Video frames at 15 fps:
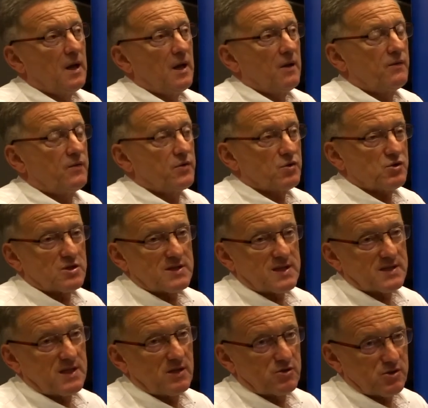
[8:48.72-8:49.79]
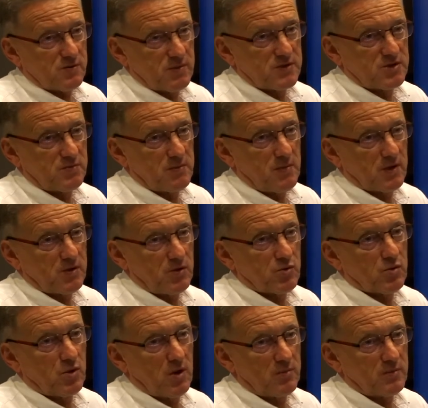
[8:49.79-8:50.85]
w dniu 16, żebyśmy mogli
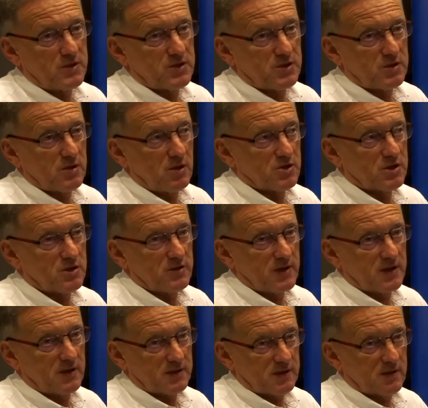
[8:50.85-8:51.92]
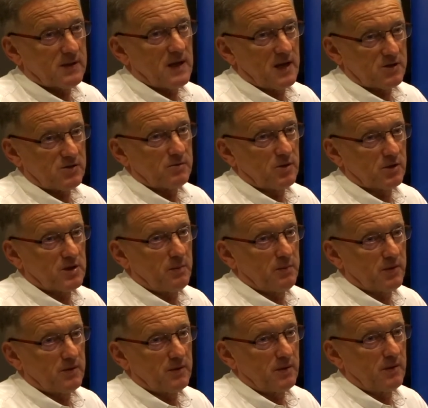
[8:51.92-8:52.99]
uruchomić ośrodek, tak jak do tej
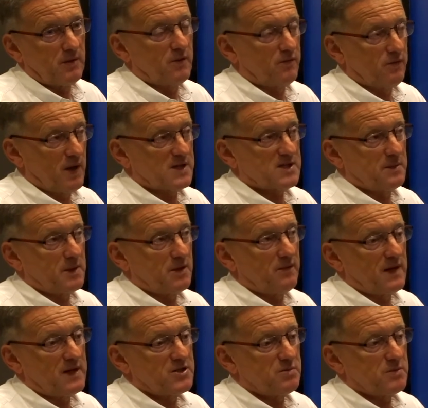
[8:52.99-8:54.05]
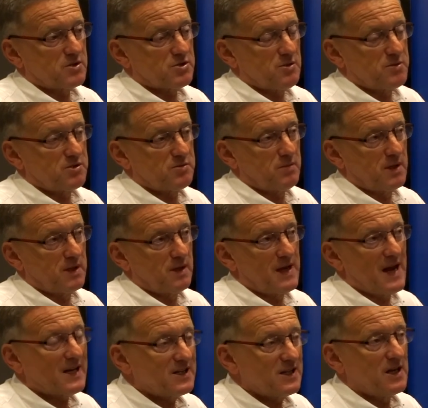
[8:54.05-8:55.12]
pory y, egzaminowaliśmy, żebyśmy
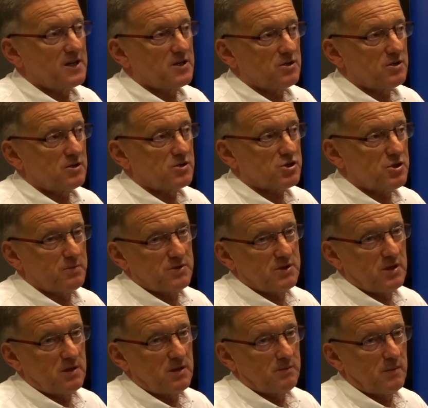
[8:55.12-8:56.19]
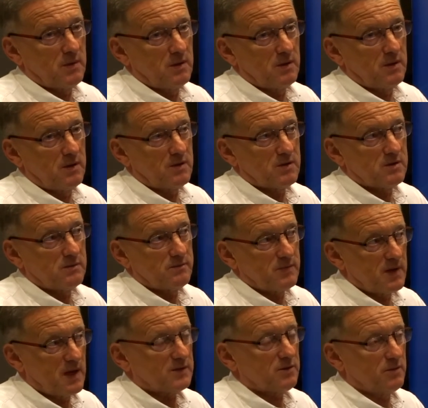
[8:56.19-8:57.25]
jak najszybciej, y,
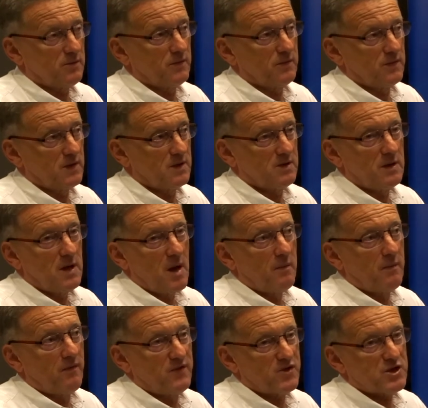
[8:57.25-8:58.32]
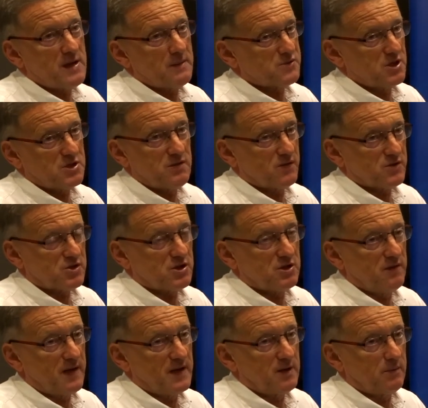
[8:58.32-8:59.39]
jak to mówi, wyjść naprzeciw
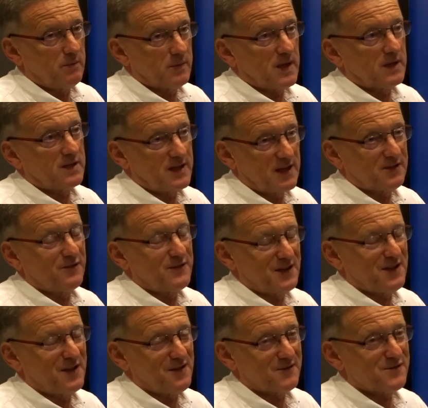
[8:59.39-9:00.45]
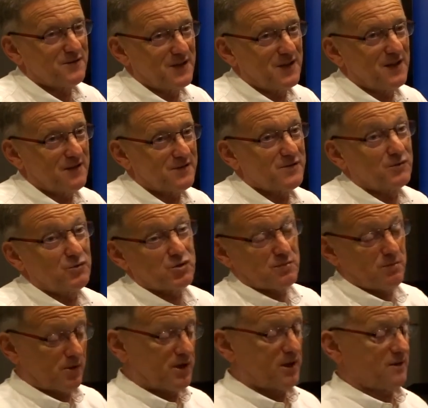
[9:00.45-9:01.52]
oczekiwaniom kandydatów na kierowców i kierowców, którzy,
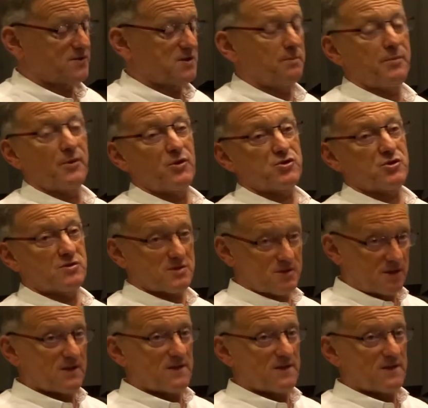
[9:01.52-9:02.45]
bo kierowcy podnoszący